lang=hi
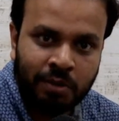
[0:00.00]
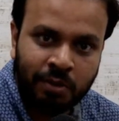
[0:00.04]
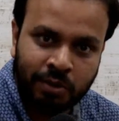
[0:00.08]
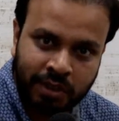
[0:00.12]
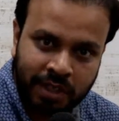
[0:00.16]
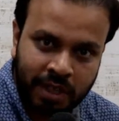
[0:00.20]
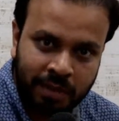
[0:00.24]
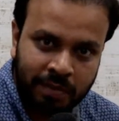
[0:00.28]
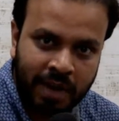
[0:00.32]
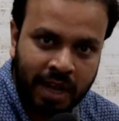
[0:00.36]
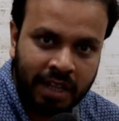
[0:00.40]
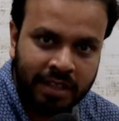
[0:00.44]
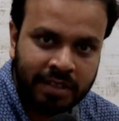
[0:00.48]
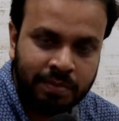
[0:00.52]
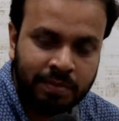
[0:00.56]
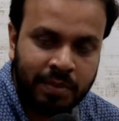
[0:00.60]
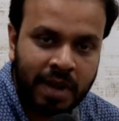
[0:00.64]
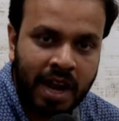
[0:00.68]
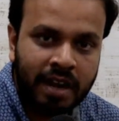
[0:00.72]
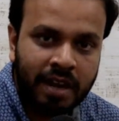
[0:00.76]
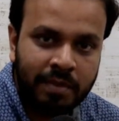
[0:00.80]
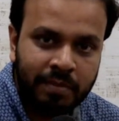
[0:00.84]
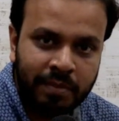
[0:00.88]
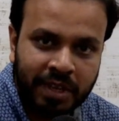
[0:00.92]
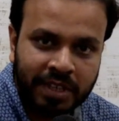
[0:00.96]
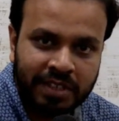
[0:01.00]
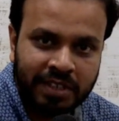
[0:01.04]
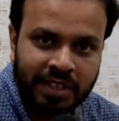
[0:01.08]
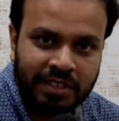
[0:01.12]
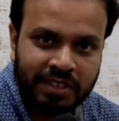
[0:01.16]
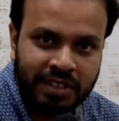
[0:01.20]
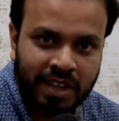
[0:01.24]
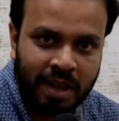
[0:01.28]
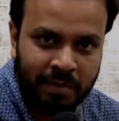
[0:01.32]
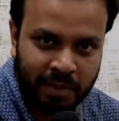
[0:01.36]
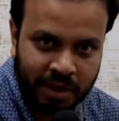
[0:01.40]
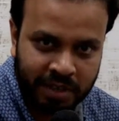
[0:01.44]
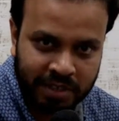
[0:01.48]
उसके बाद प्रारंभिक
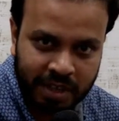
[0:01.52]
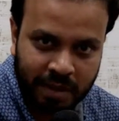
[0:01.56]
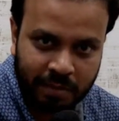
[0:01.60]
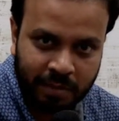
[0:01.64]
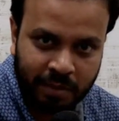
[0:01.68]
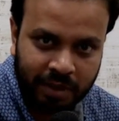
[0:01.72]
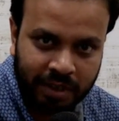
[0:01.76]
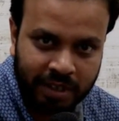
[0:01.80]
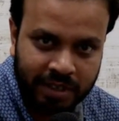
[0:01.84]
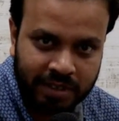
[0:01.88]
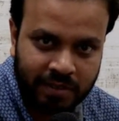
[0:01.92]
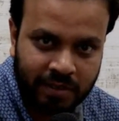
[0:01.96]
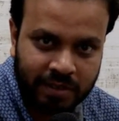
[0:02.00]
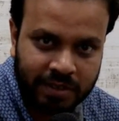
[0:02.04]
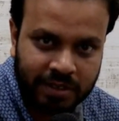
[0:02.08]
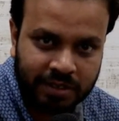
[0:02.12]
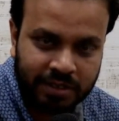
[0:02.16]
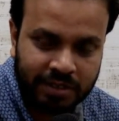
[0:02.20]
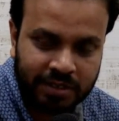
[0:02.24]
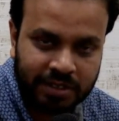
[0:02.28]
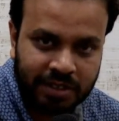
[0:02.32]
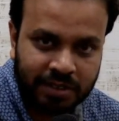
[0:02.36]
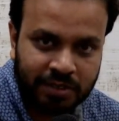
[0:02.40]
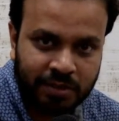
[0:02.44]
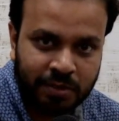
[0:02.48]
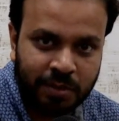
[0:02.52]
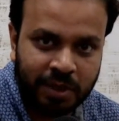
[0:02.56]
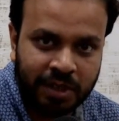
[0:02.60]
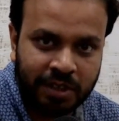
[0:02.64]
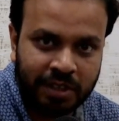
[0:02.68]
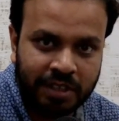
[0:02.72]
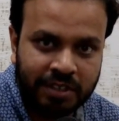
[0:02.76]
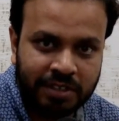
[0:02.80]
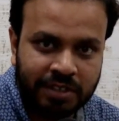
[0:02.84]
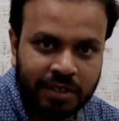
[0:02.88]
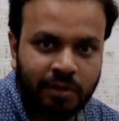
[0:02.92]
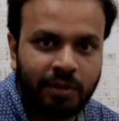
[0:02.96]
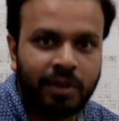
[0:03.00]
शिक्षा मिर्ज़ापुर के सरस्वती शिशु
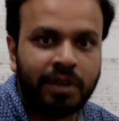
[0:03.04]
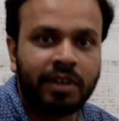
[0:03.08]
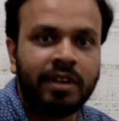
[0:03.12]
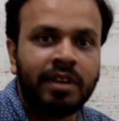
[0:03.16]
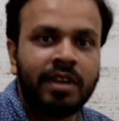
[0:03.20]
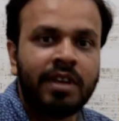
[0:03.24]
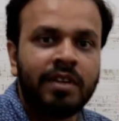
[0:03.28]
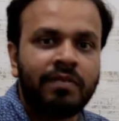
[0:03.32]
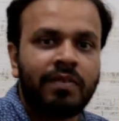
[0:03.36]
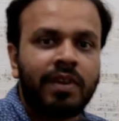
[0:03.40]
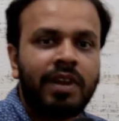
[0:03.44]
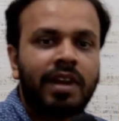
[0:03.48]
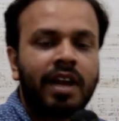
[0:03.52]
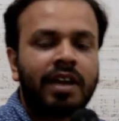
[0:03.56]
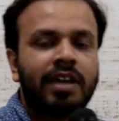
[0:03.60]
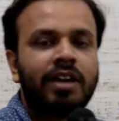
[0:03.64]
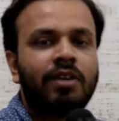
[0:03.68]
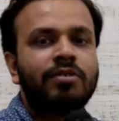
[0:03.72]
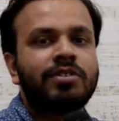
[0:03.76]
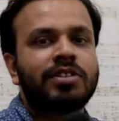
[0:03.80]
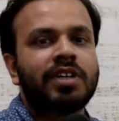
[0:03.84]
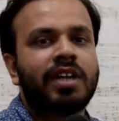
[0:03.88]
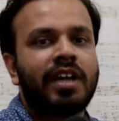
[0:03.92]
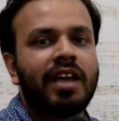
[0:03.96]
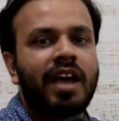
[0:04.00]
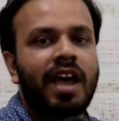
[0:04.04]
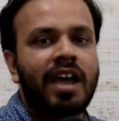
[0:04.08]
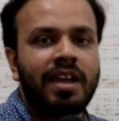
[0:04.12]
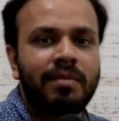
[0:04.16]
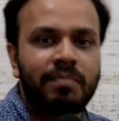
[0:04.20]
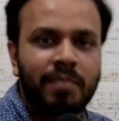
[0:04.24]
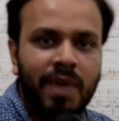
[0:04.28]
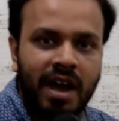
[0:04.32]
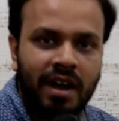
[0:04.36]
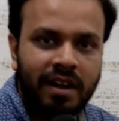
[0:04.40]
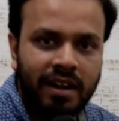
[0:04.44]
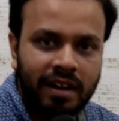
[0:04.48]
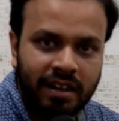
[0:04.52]
मंदिर से हुई फिर लखनऊ चले आए
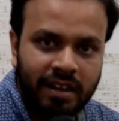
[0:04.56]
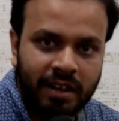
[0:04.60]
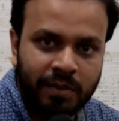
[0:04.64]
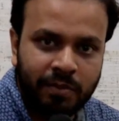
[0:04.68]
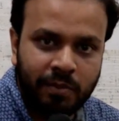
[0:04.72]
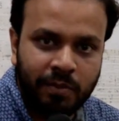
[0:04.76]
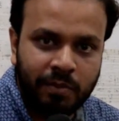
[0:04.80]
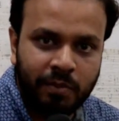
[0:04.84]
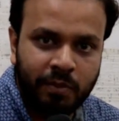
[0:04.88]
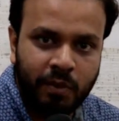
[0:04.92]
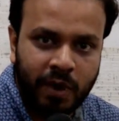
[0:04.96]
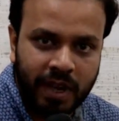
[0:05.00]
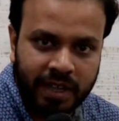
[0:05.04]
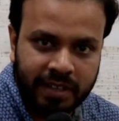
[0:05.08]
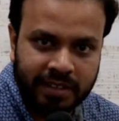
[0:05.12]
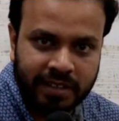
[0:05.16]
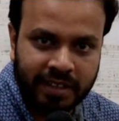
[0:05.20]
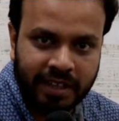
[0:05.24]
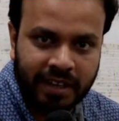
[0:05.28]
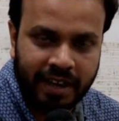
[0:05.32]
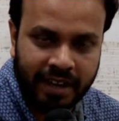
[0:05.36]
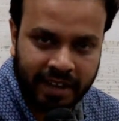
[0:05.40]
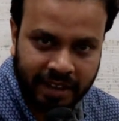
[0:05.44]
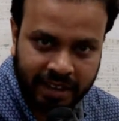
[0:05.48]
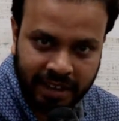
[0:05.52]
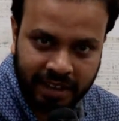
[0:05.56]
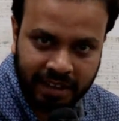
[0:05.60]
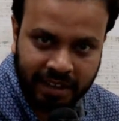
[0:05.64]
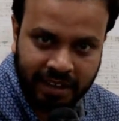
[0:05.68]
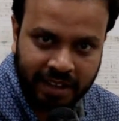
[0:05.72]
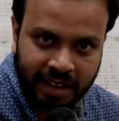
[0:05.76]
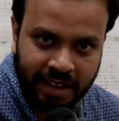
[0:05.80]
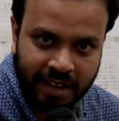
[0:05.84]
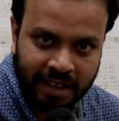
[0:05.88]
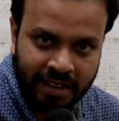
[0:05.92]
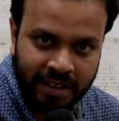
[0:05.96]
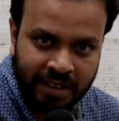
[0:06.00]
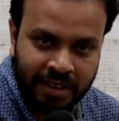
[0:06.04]
महानगर बॉयज से इंटर
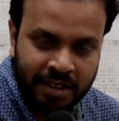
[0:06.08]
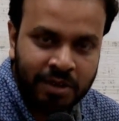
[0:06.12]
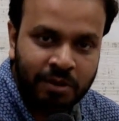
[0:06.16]
किया